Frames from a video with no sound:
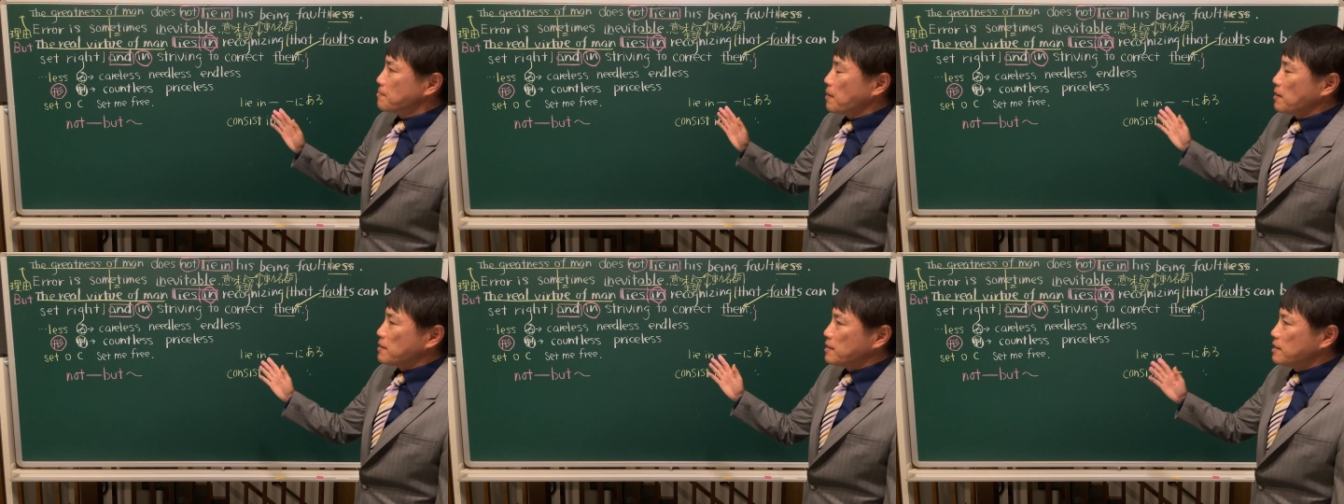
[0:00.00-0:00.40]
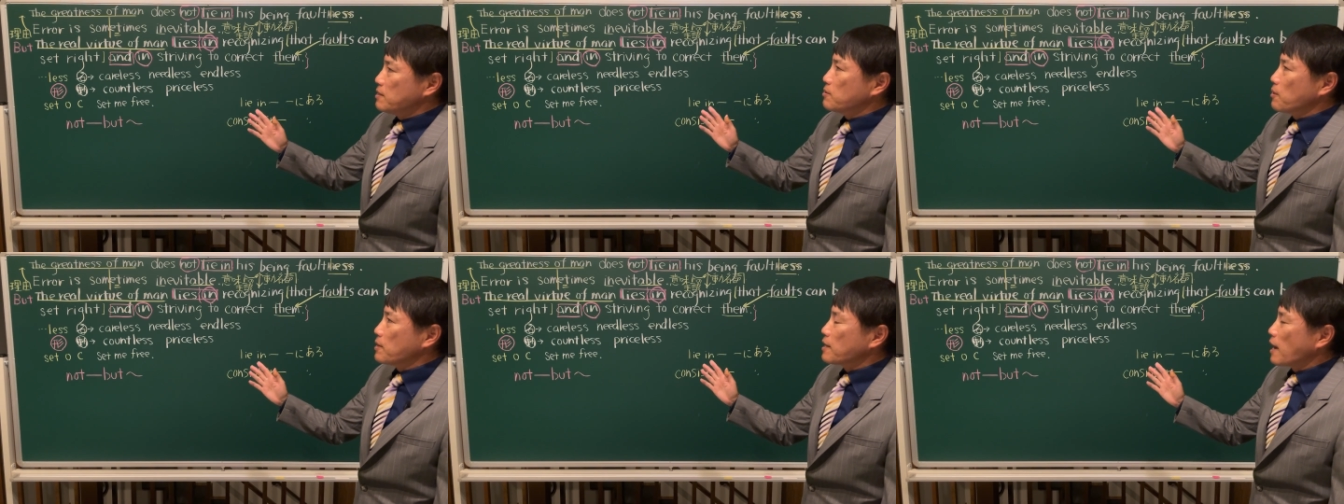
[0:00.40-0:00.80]
まあ
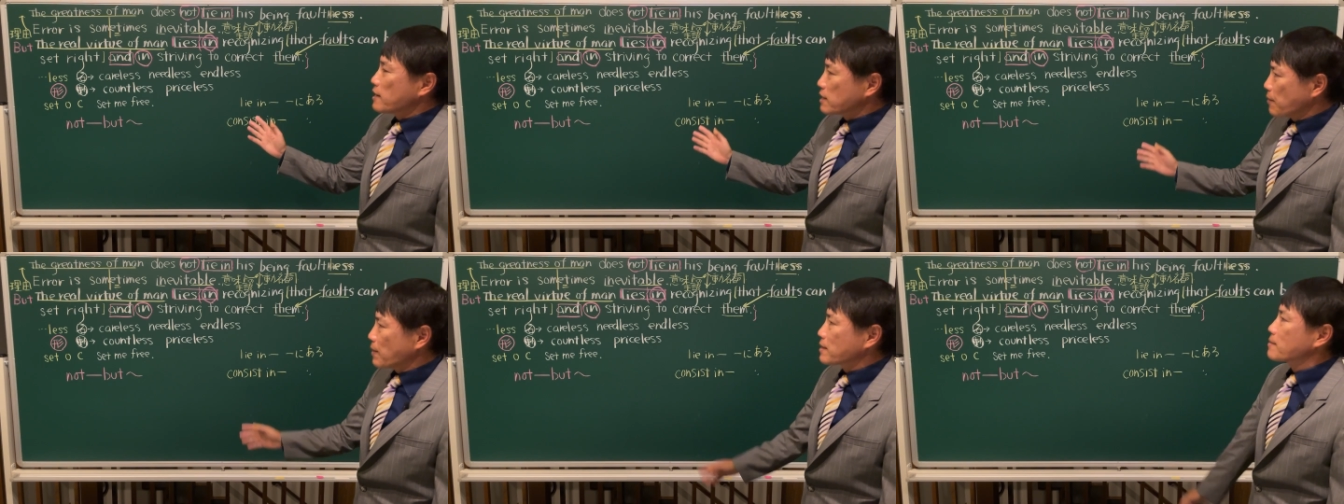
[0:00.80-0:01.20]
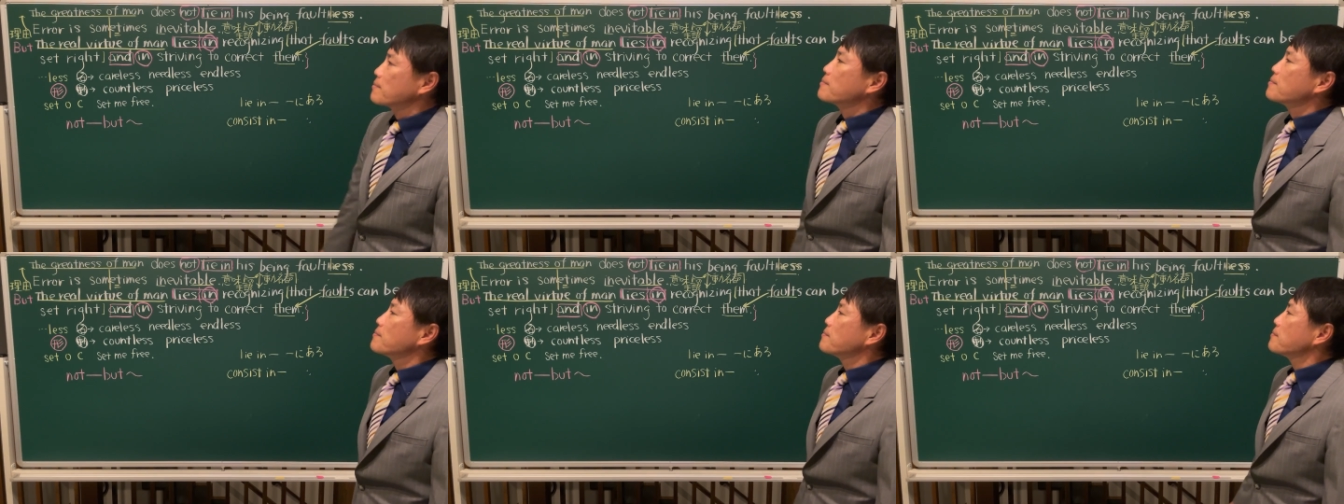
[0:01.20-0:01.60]
真の偉大さは
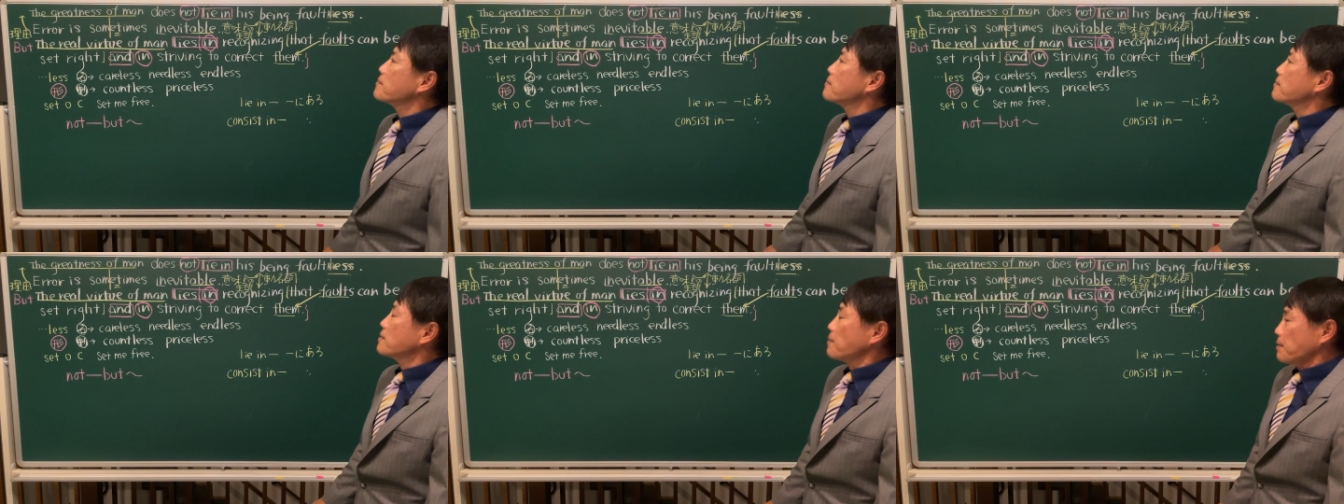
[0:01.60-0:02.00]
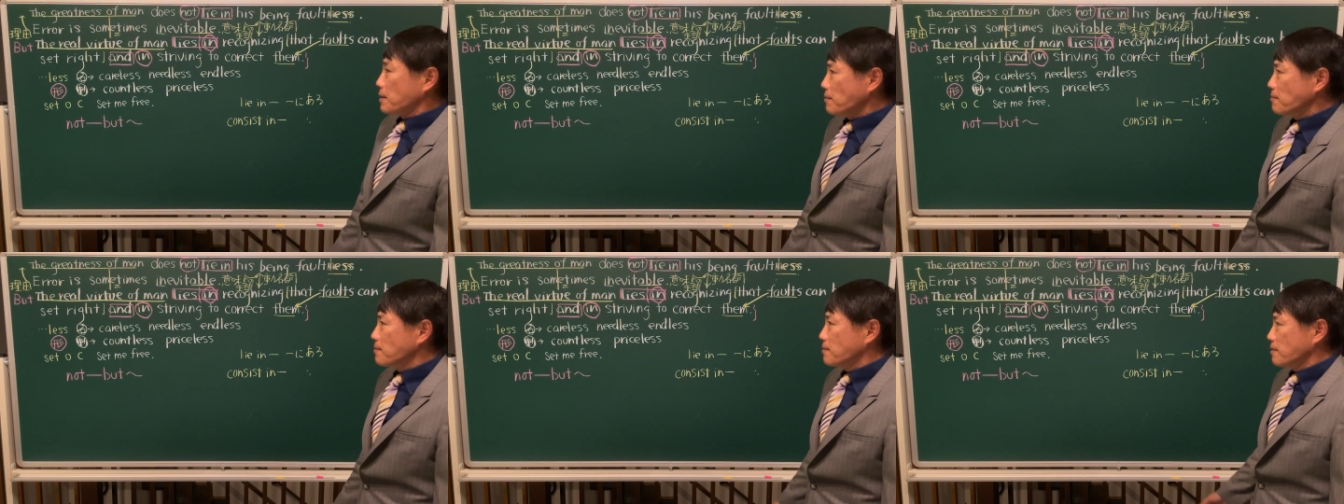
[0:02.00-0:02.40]
でもい
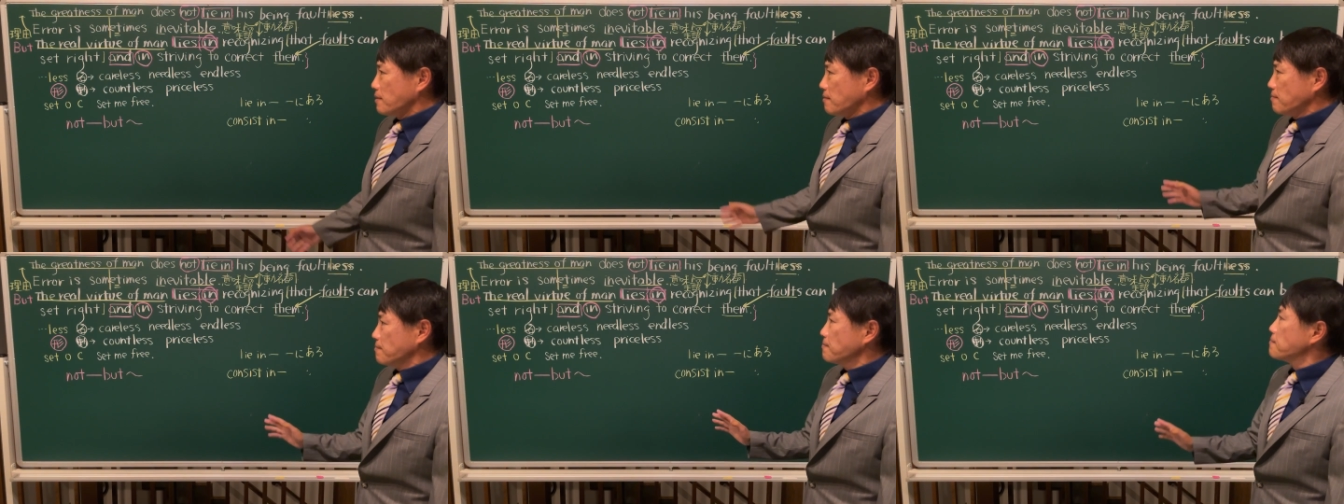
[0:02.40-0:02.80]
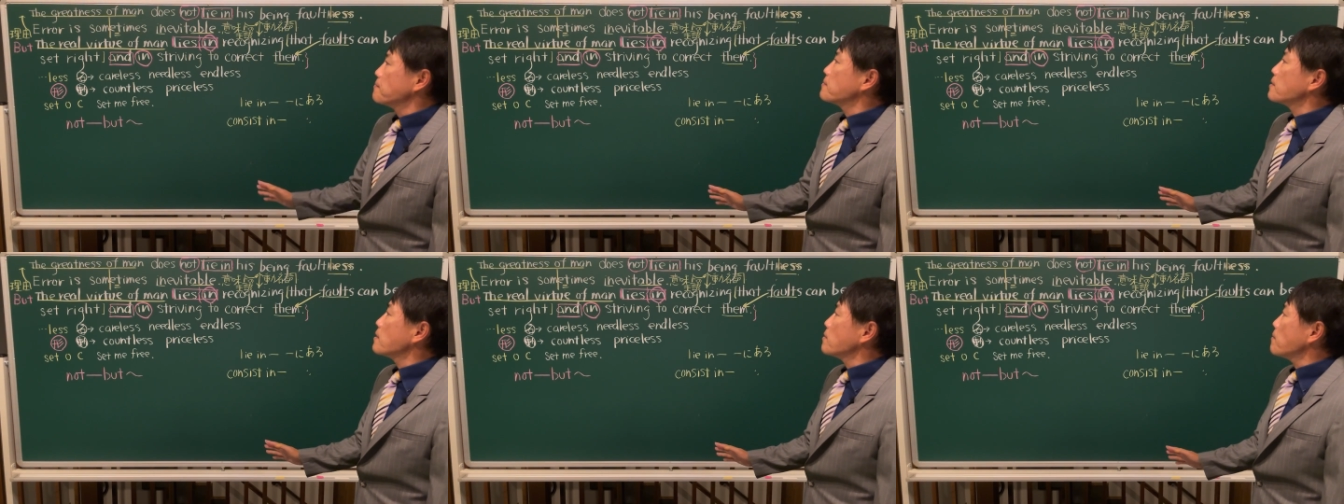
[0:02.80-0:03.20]
いよ
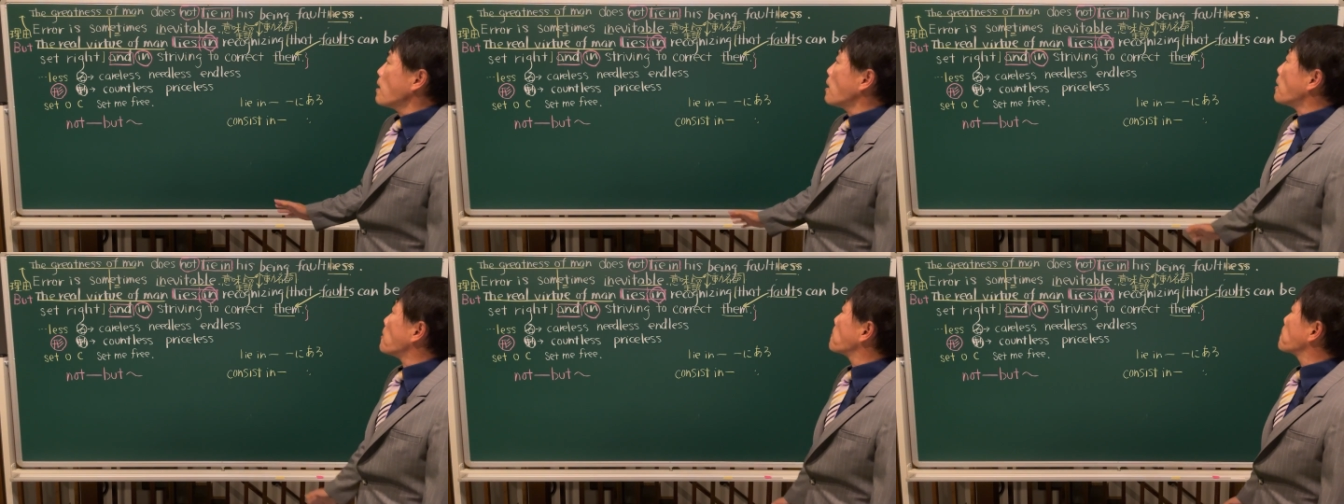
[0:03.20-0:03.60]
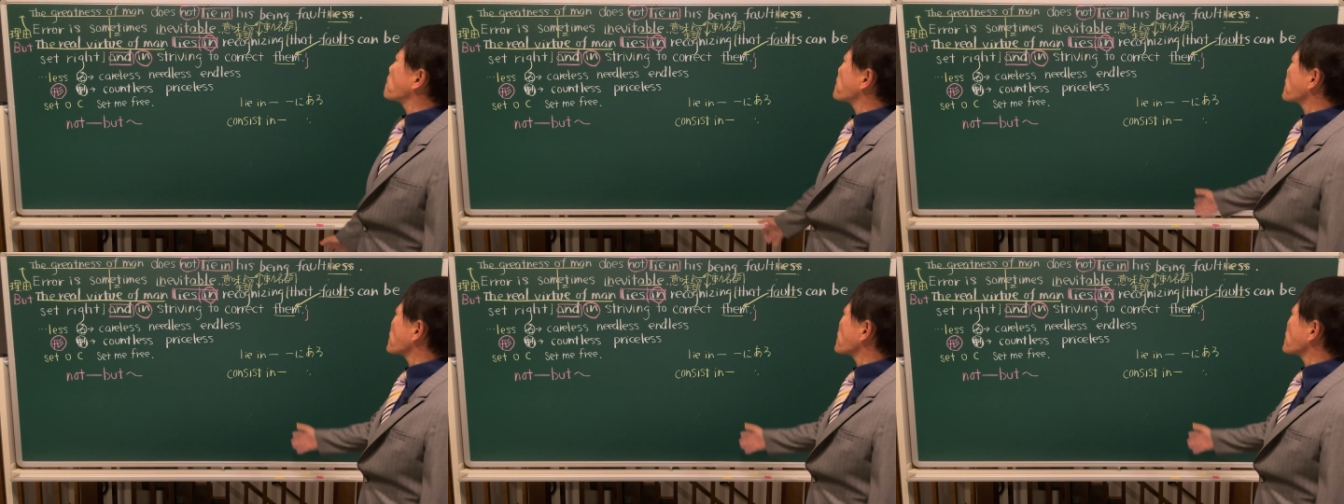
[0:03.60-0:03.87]
は